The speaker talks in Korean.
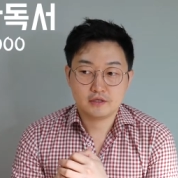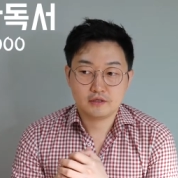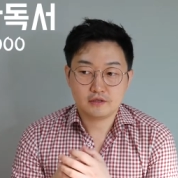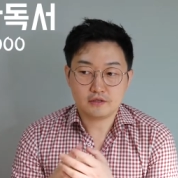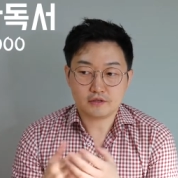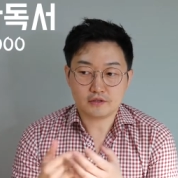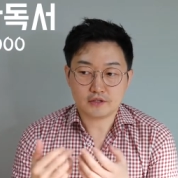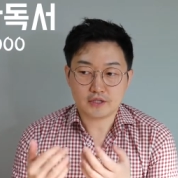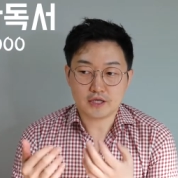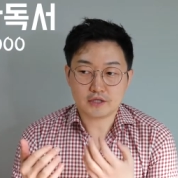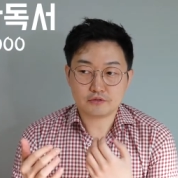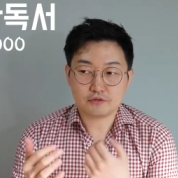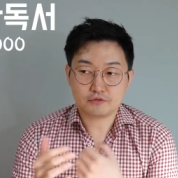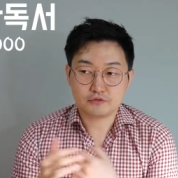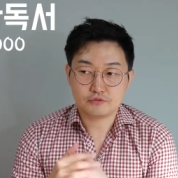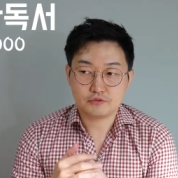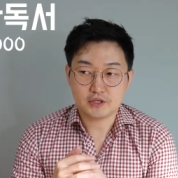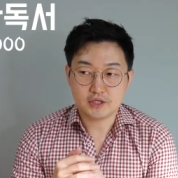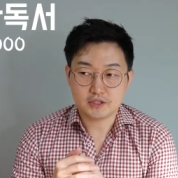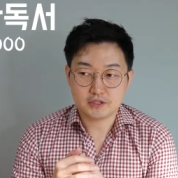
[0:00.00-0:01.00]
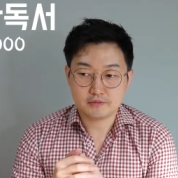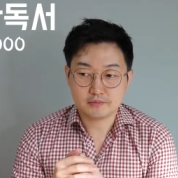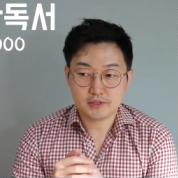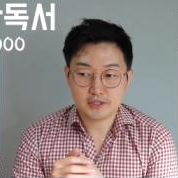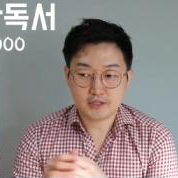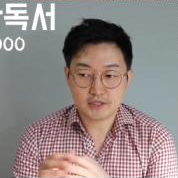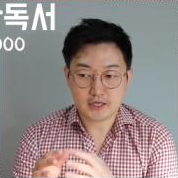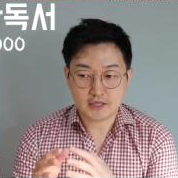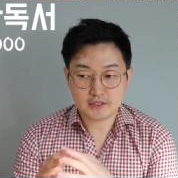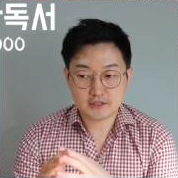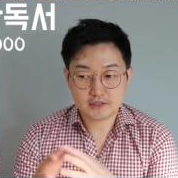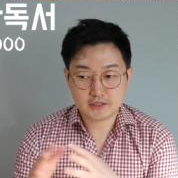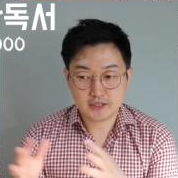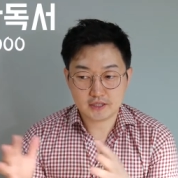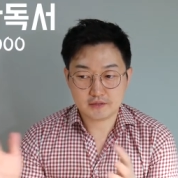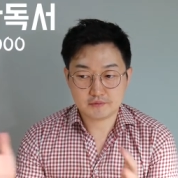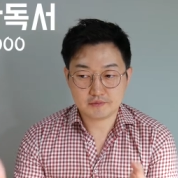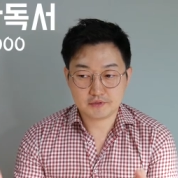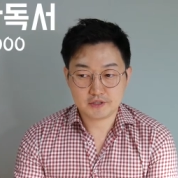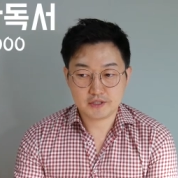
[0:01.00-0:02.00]
어, 나도 중요하지만 다른
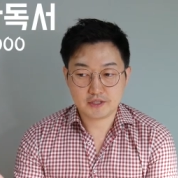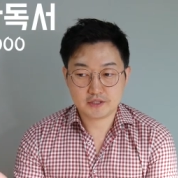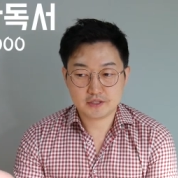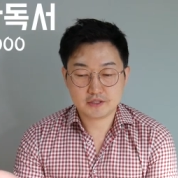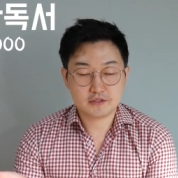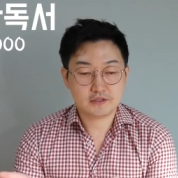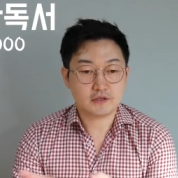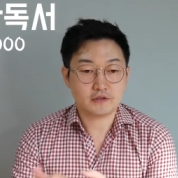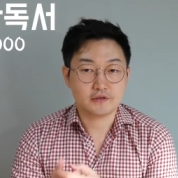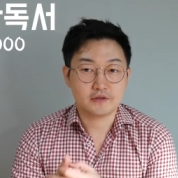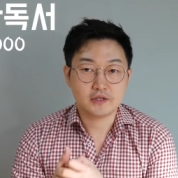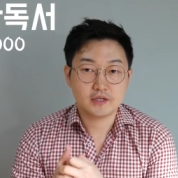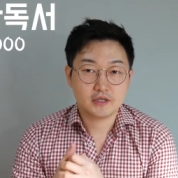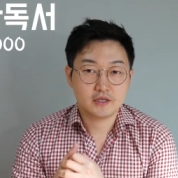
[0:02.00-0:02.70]
사람들의 시선